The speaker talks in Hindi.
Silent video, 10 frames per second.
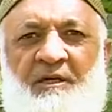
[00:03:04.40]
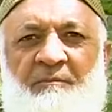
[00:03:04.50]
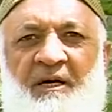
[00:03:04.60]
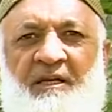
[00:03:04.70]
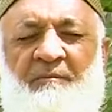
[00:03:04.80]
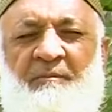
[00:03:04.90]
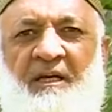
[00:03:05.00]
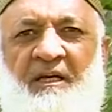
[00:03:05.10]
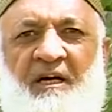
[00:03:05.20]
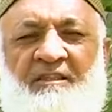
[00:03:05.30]
के बारे
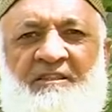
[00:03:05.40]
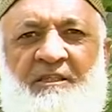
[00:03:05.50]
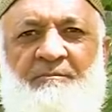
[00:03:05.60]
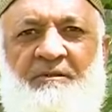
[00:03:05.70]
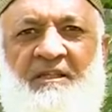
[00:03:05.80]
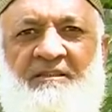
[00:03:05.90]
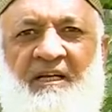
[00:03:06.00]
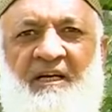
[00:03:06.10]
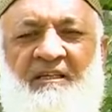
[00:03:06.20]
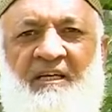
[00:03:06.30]
में अजीब के
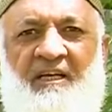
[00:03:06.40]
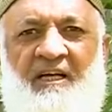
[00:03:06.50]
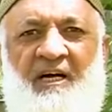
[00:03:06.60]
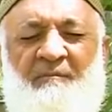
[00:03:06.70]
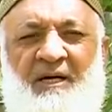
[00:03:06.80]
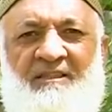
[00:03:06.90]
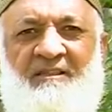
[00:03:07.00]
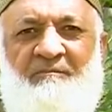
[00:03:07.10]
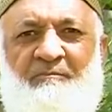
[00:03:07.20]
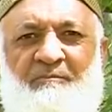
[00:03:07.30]
तरह के इल्हाम
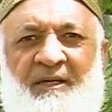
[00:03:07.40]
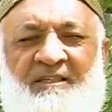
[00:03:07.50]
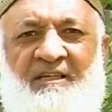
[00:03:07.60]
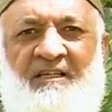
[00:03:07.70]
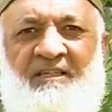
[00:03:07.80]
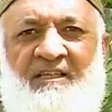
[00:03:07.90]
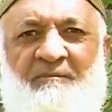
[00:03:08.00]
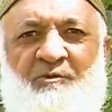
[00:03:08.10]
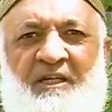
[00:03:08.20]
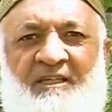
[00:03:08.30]
पेश करता कि
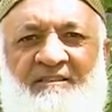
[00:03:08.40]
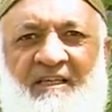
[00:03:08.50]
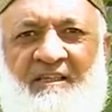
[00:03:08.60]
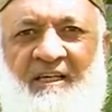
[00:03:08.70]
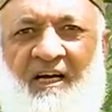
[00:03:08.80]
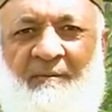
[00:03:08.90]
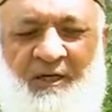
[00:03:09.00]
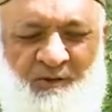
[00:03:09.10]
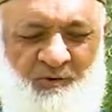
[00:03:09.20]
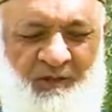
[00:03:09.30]
मुझे इस तरह के इल्हाम
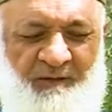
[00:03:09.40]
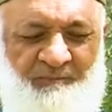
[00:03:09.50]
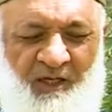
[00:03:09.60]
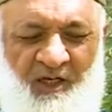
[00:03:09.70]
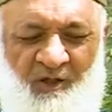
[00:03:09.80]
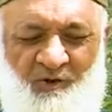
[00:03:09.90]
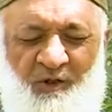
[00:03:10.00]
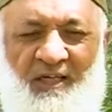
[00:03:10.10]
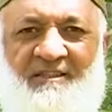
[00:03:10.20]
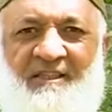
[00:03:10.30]
हुए
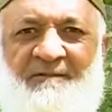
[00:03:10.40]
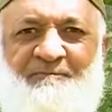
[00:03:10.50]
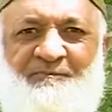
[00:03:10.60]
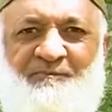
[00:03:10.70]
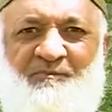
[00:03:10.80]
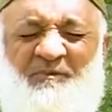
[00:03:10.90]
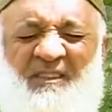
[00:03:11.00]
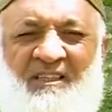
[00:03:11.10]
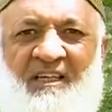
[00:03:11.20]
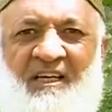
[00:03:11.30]
चुनाचे
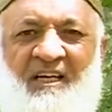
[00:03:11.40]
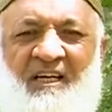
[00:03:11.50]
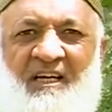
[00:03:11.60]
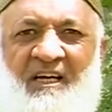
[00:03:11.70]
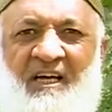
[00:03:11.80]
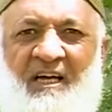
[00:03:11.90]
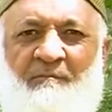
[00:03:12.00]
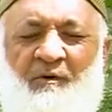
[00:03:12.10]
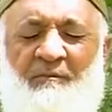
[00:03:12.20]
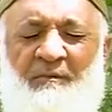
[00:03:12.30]

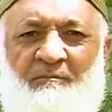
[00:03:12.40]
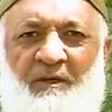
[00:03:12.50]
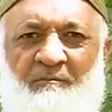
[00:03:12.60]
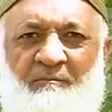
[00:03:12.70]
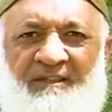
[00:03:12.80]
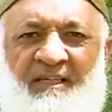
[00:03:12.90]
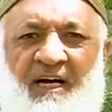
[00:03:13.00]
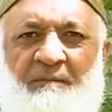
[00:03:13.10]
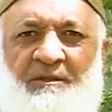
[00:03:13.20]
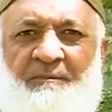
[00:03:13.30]
मिर्ज़ा
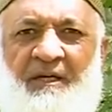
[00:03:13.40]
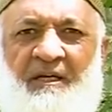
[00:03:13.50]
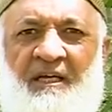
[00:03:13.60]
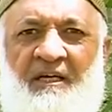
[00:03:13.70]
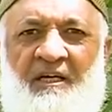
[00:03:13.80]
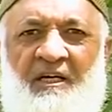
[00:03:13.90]
अहमद बेग ने